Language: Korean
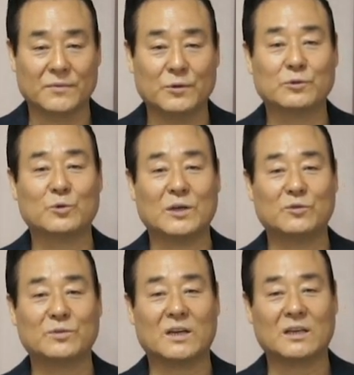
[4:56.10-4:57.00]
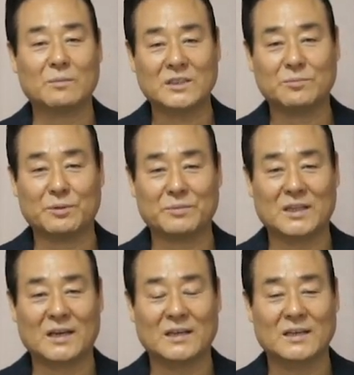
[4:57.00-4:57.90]
여호수아 6장의
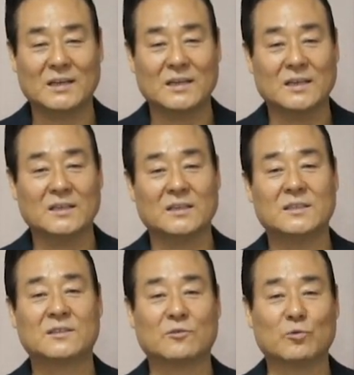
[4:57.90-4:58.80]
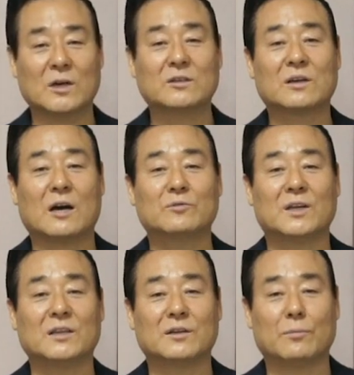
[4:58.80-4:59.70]
말씀입니다. 이 성과 그
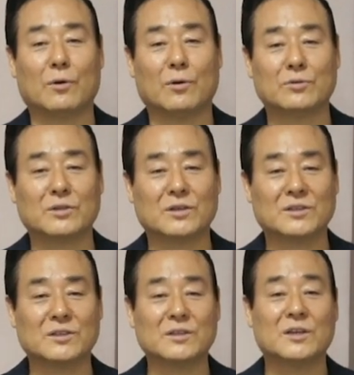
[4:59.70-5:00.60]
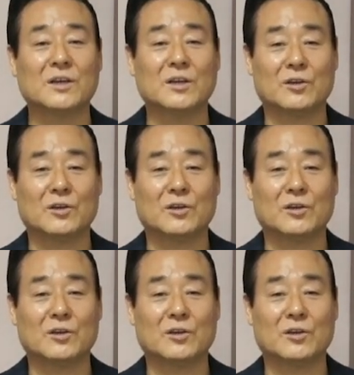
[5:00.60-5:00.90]
가운데 있는 모든 것은